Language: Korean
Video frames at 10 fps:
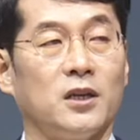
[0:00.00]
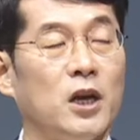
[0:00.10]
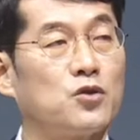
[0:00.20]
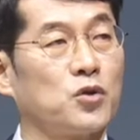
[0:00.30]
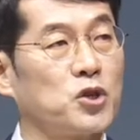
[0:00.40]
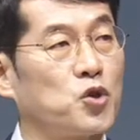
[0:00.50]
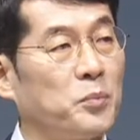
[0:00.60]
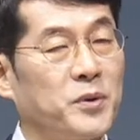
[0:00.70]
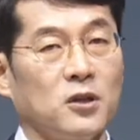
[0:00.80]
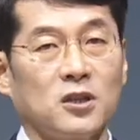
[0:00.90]
예수 그리스도의
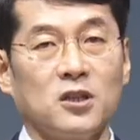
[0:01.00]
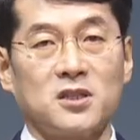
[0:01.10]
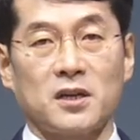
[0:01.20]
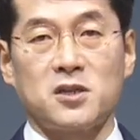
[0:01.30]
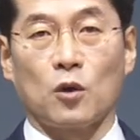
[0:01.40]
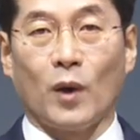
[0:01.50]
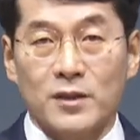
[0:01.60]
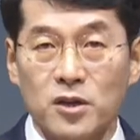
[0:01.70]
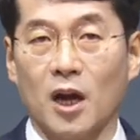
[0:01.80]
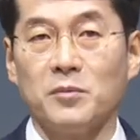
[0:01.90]
피는 그 자체로
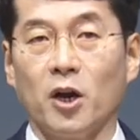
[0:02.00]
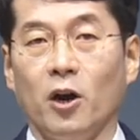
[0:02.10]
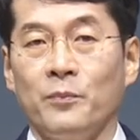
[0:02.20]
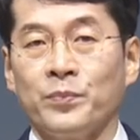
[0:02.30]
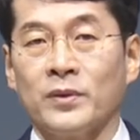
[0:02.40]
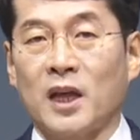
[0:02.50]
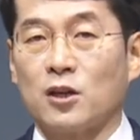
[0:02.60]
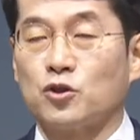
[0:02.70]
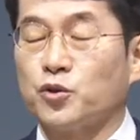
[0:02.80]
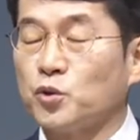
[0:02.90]
완전하며
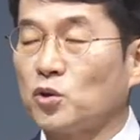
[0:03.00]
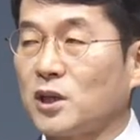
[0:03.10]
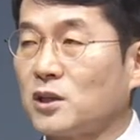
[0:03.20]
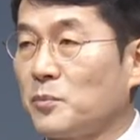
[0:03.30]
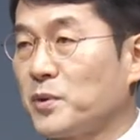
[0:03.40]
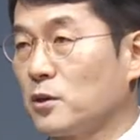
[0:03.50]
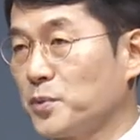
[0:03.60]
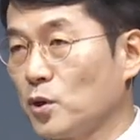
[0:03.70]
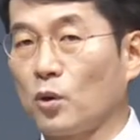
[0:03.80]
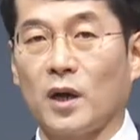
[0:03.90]
다른 순교자들의 피를
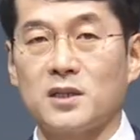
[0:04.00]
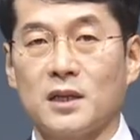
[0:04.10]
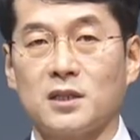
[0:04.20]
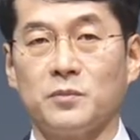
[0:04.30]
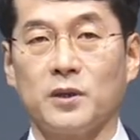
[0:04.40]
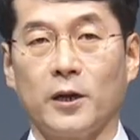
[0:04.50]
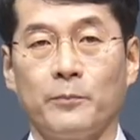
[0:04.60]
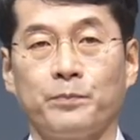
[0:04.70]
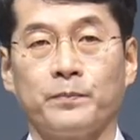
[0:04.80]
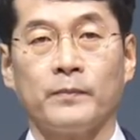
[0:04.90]
필요로 하지 않습니다.
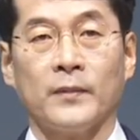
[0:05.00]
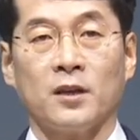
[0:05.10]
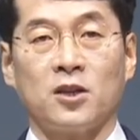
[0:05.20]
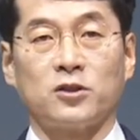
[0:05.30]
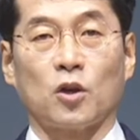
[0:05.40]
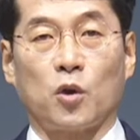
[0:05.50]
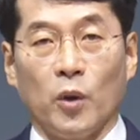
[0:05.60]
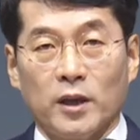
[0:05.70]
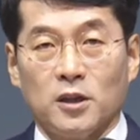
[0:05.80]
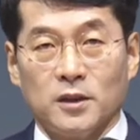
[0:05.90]
그래서
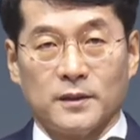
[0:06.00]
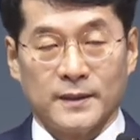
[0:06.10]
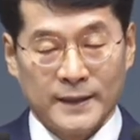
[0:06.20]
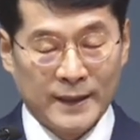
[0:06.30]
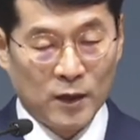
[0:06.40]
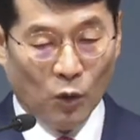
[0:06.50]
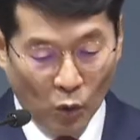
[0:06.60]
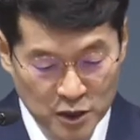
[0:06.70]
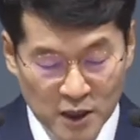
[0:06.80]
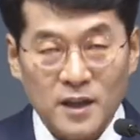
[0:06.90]
교회는
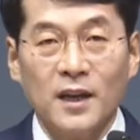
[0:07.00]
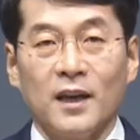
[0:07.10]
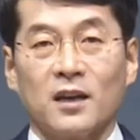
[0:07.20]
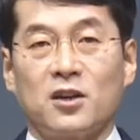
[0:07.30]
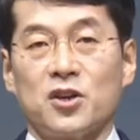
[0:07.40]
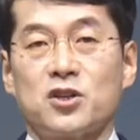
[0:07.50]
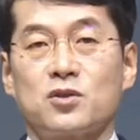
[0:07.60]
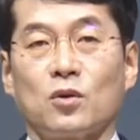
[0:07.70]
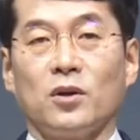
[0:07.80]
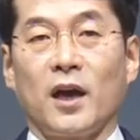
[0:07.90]
오직
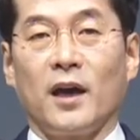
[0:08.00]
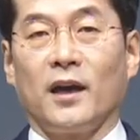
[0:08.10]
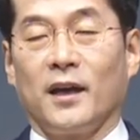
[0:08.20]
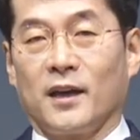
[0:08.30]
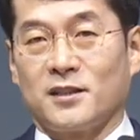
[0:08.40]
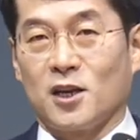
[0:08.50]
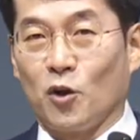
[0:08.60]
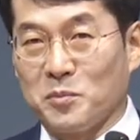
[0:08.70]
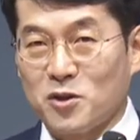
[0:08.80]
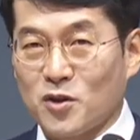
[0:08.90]
그리스도의 제가
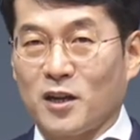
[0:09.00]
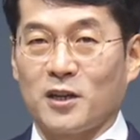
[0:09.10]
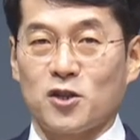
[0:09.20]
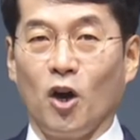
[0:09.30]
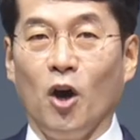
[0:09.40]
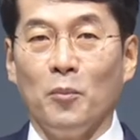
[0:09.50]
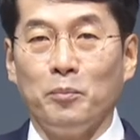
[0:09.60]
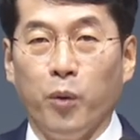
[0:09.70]
거기 밑줄 해놨죠.